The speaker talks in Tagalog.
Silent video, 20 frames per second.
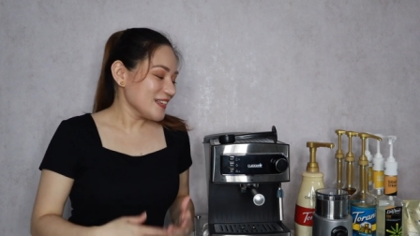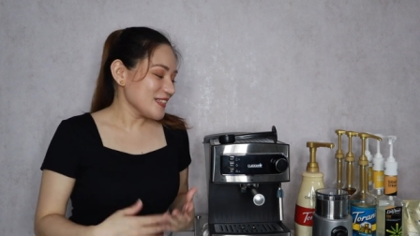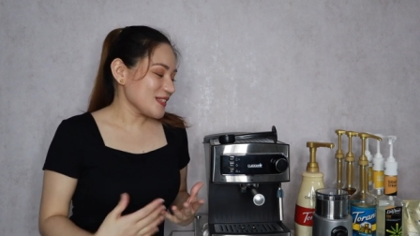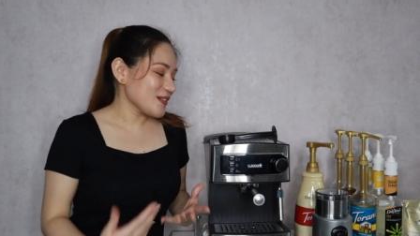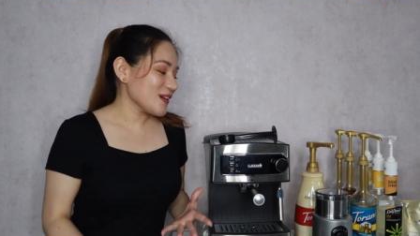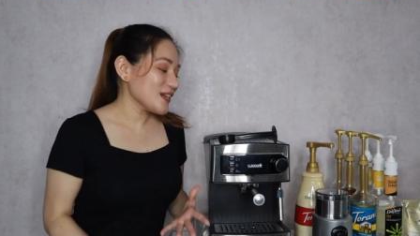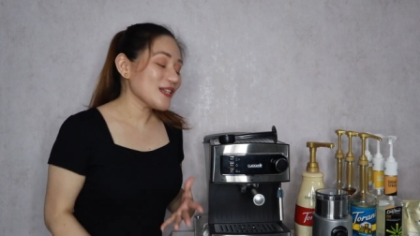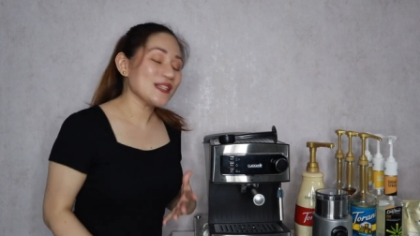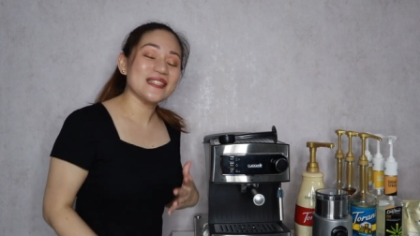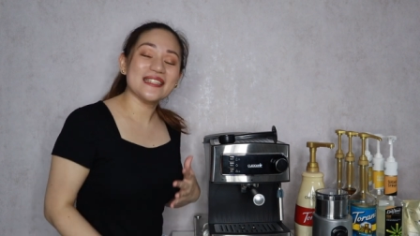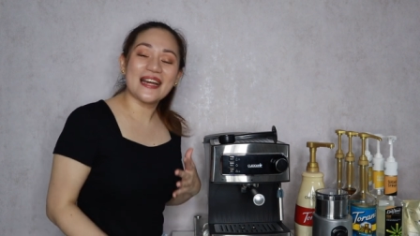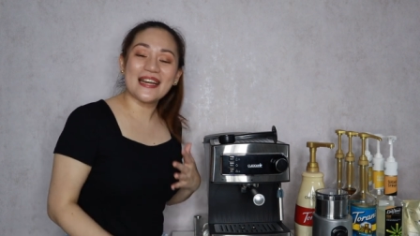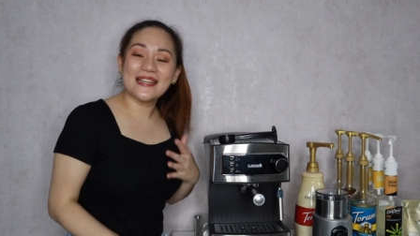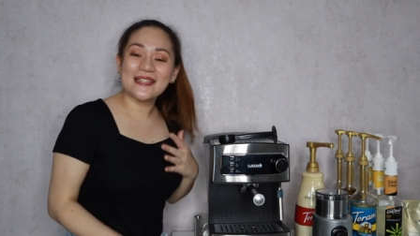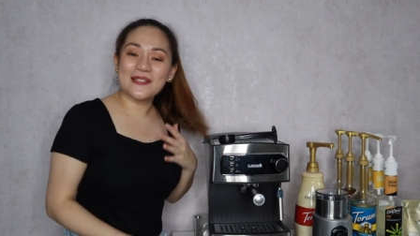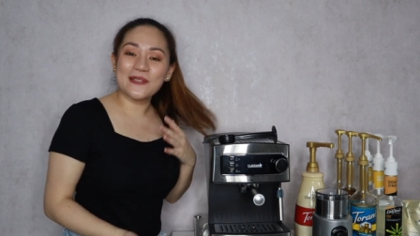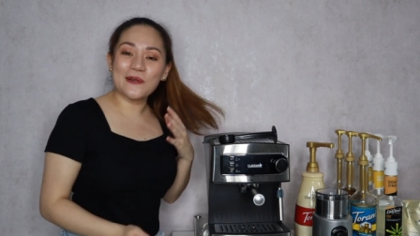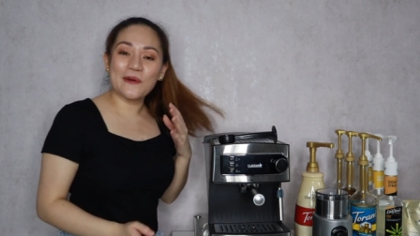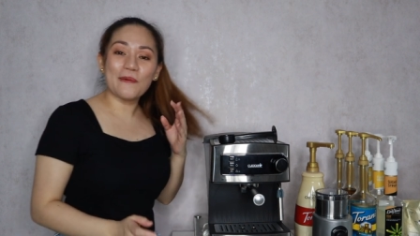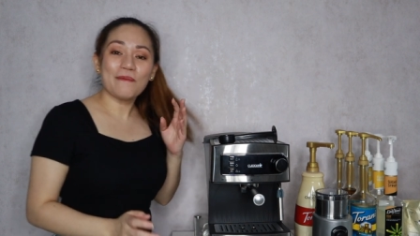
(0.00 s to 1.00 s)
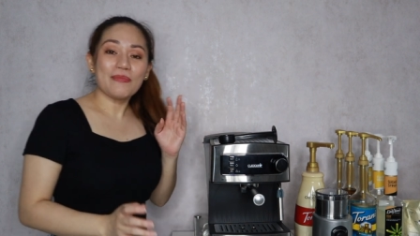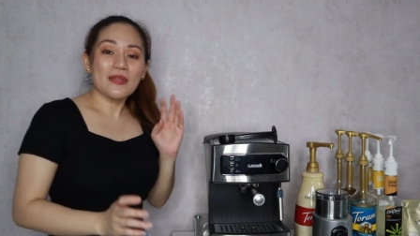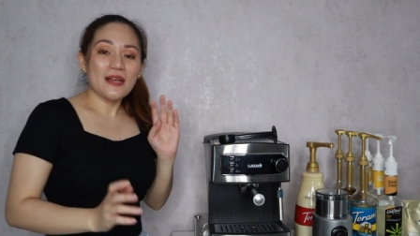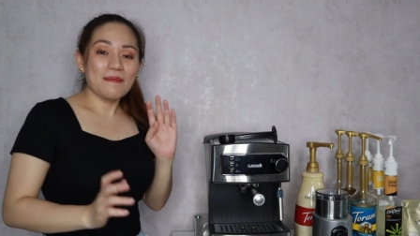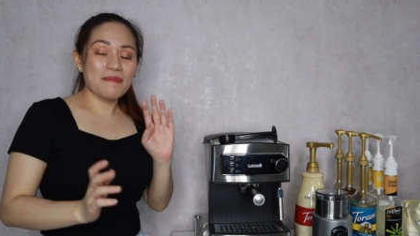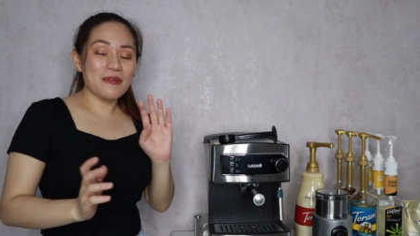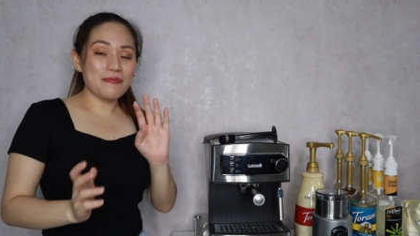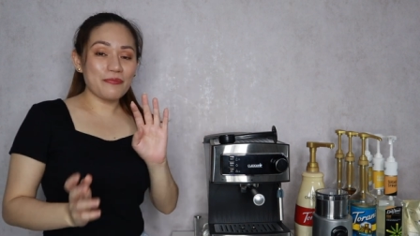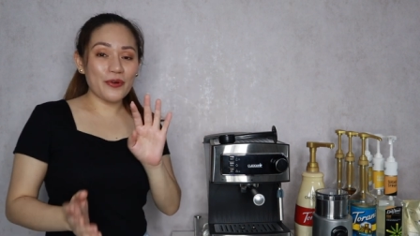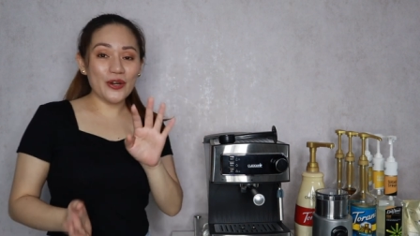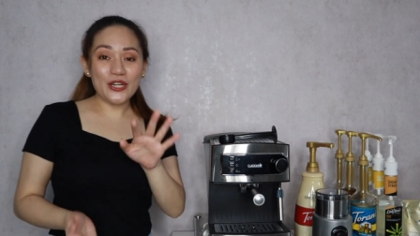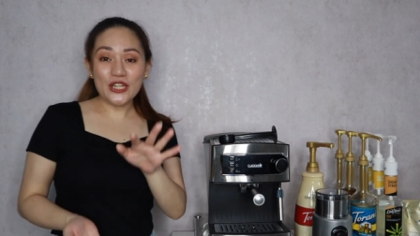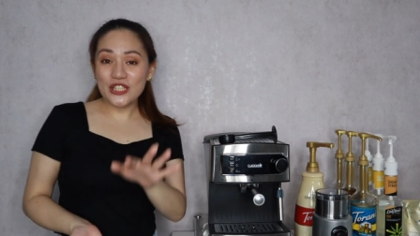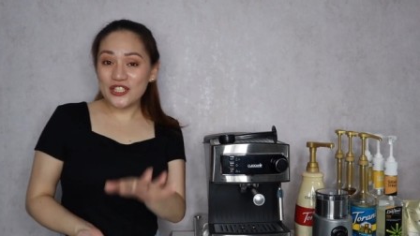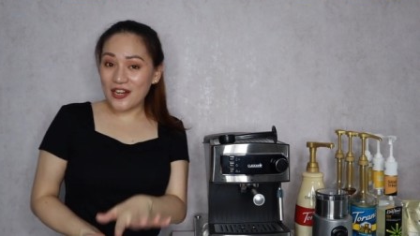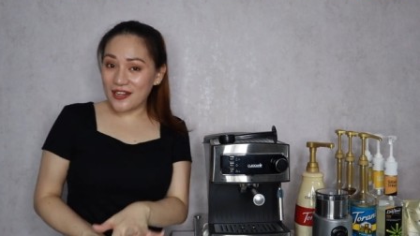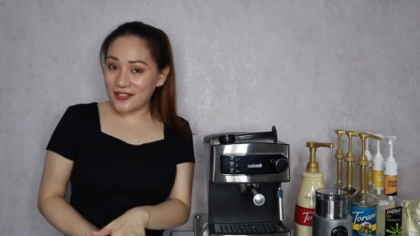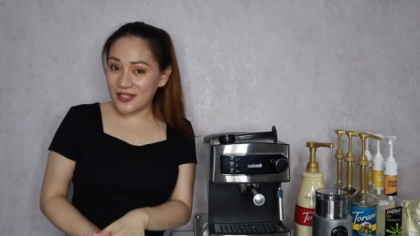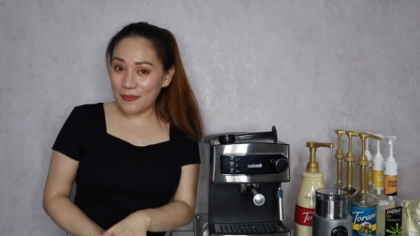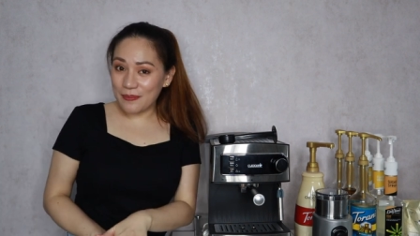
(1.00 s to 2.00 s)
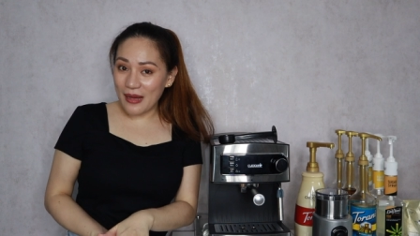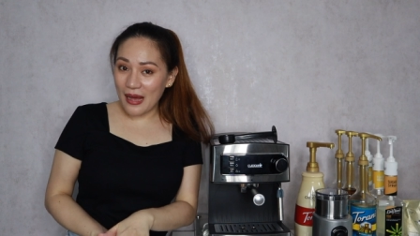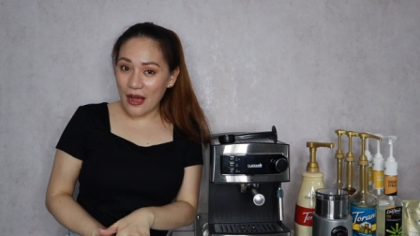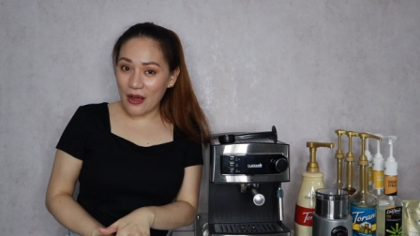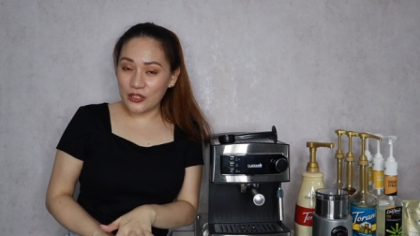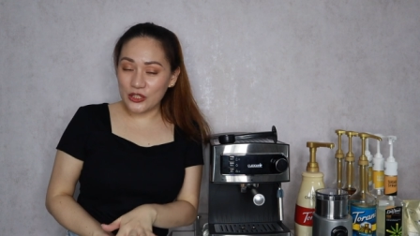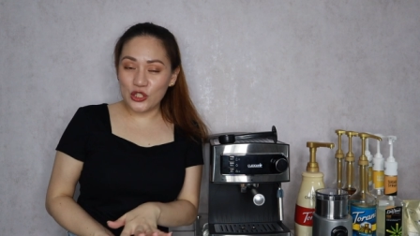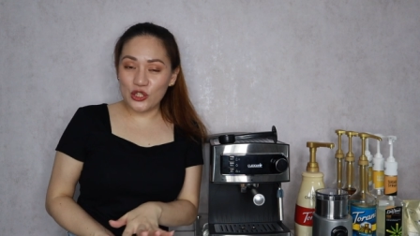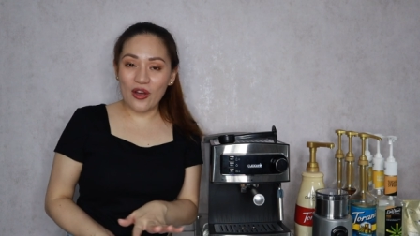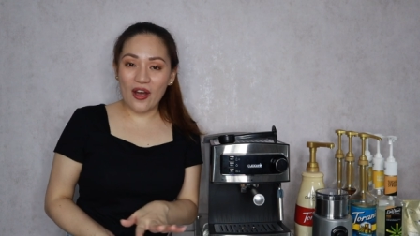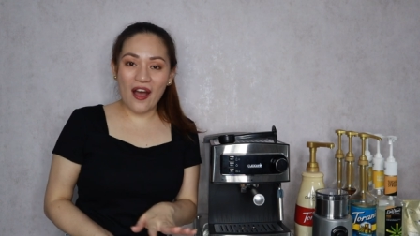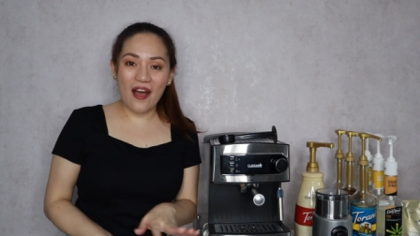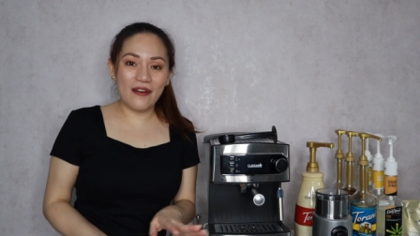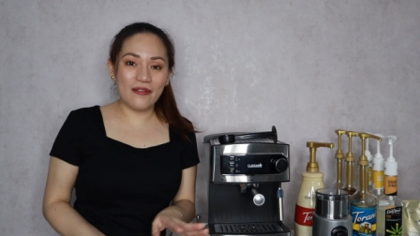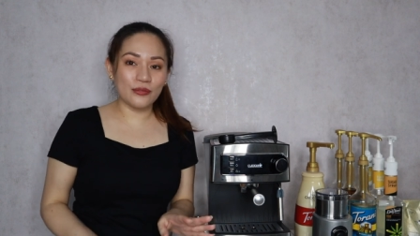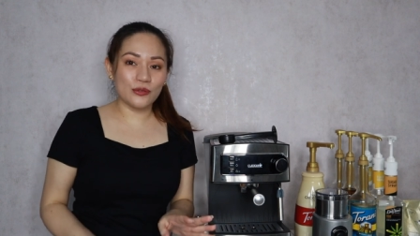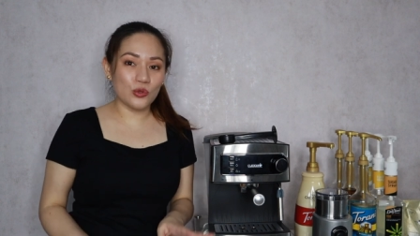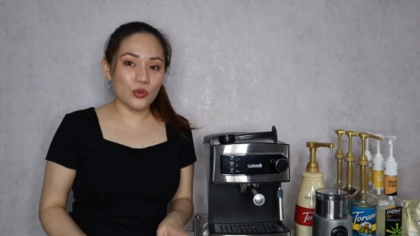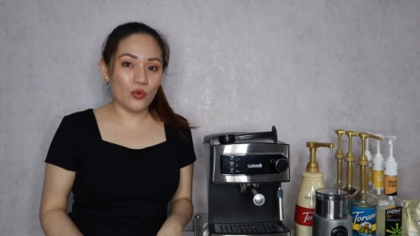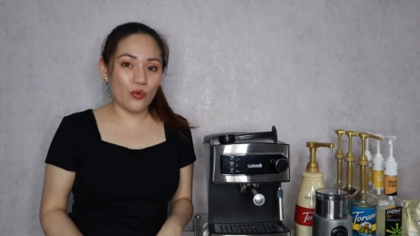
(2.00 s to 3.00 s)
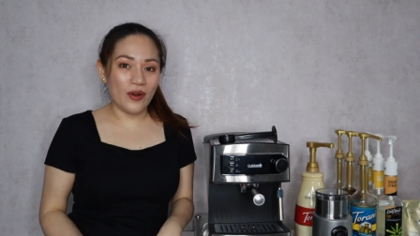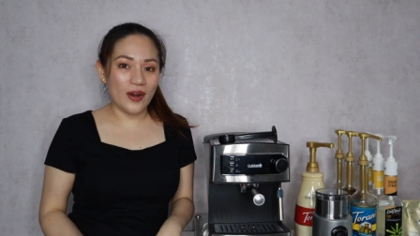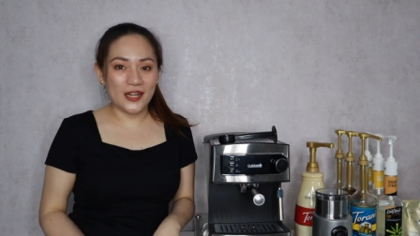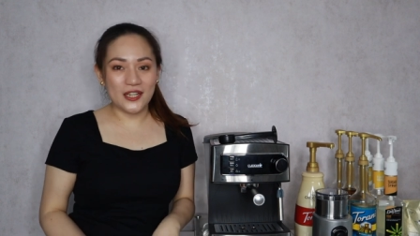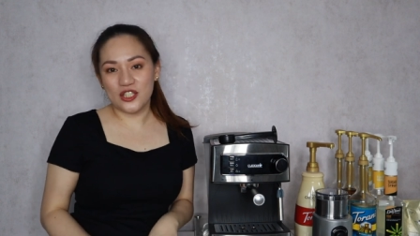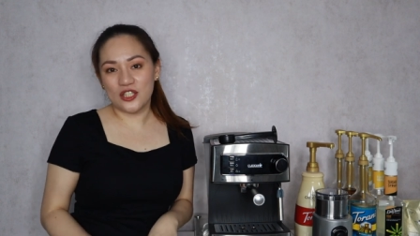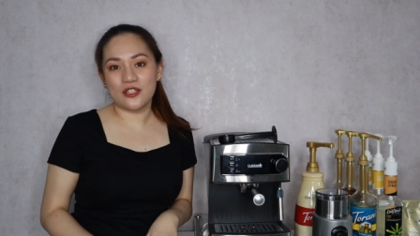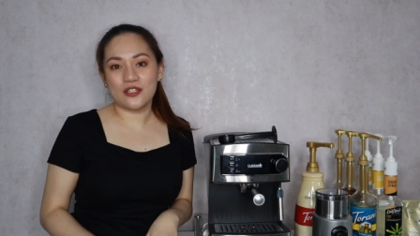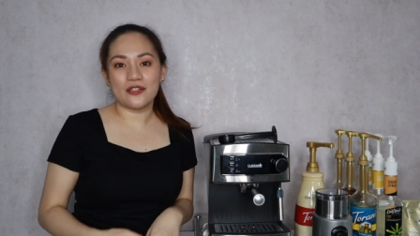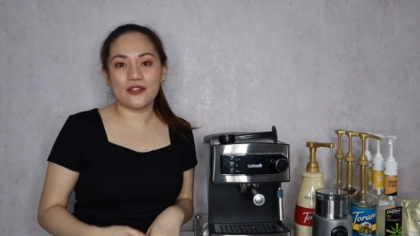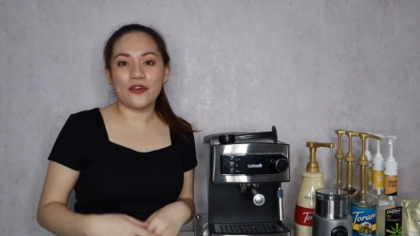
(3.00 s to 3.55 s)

So, ayun guys. So, before you check them out, you have to watch